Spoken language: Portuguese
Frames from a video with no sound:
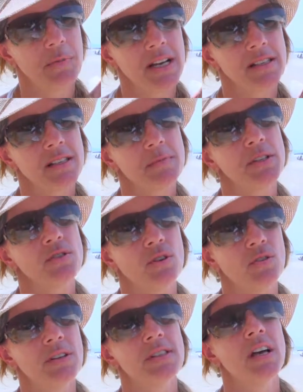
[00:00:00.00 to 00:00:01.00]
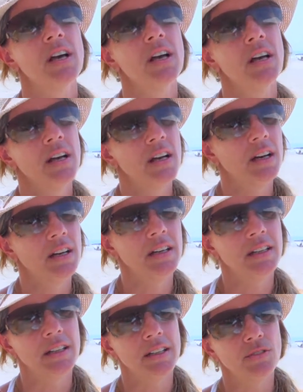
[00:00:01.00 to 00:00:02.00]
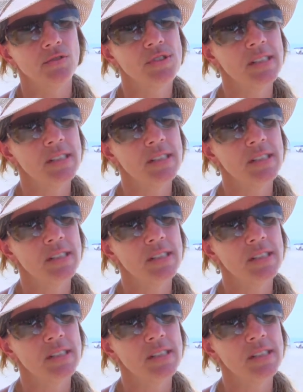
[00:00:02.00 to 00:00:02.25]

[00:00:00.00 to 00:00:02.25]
mais as pessoas uh, nos